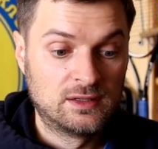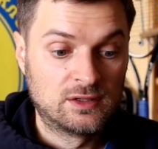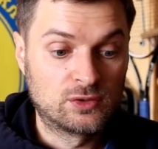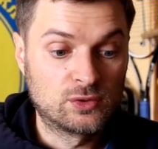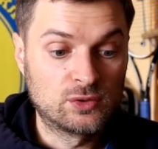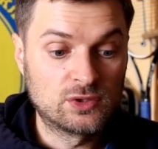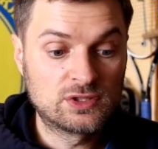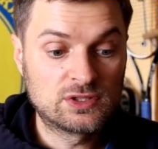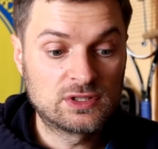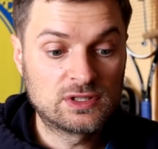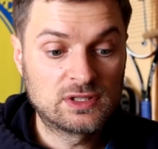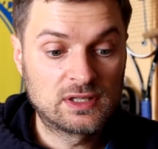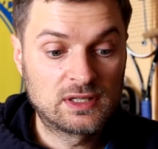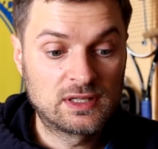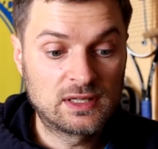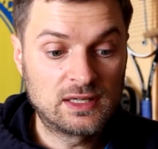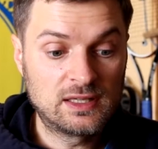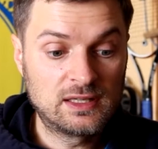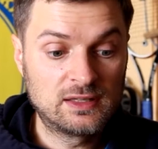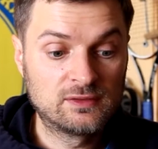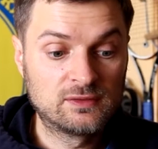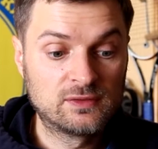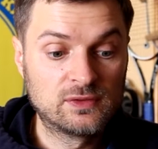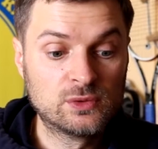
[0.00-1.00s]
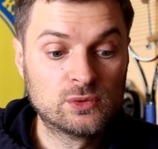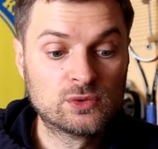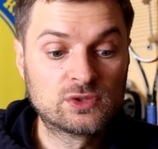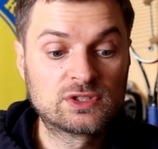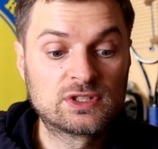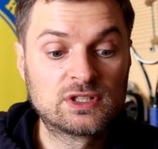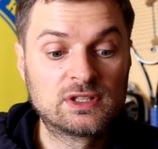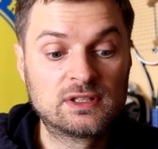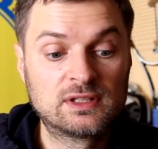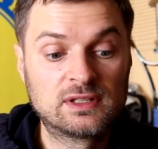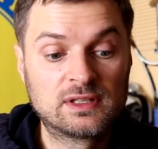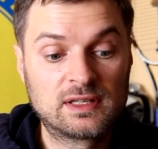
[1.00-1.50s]
Роджер играл в
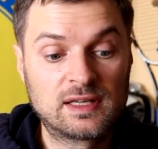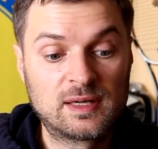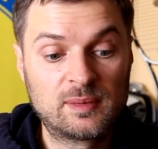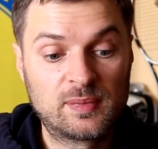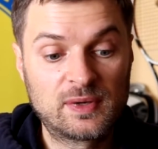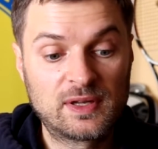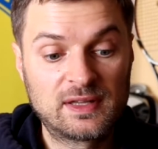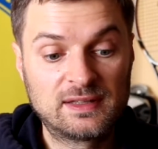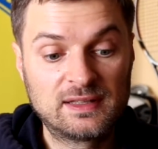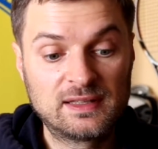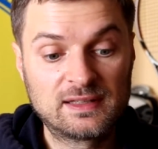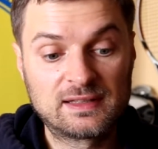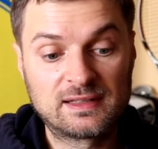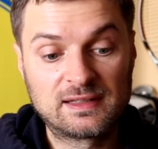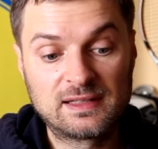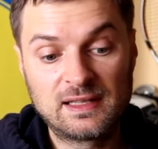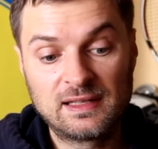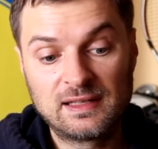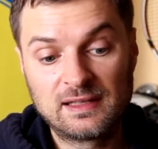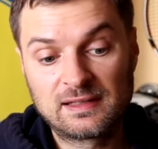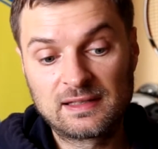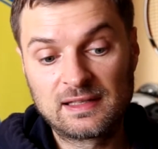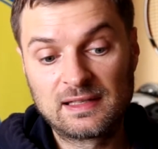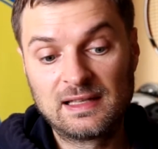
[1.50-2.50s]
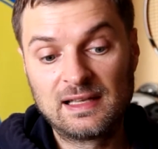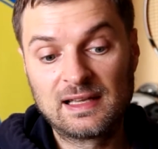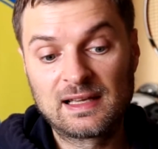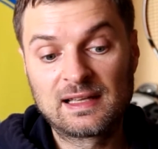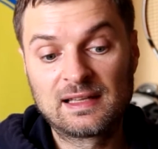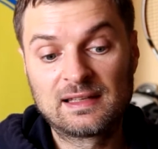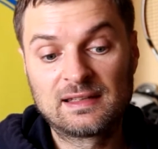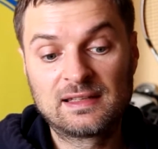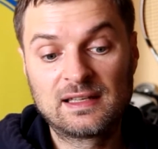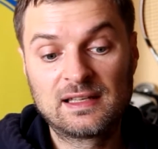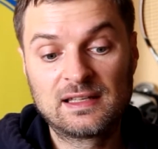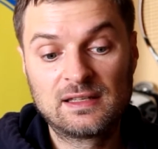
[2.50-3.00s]
лучший образец тенниса для
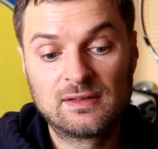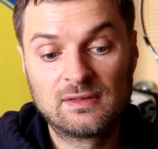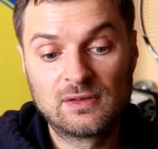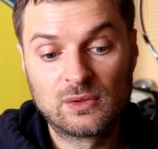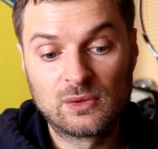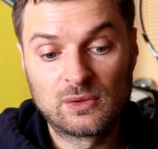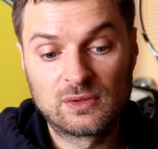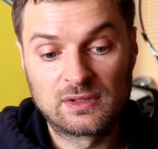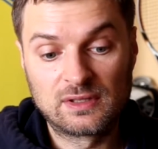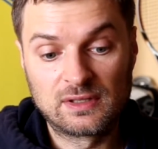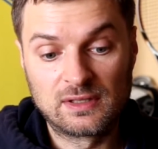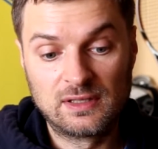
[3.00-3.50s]
конца 90-х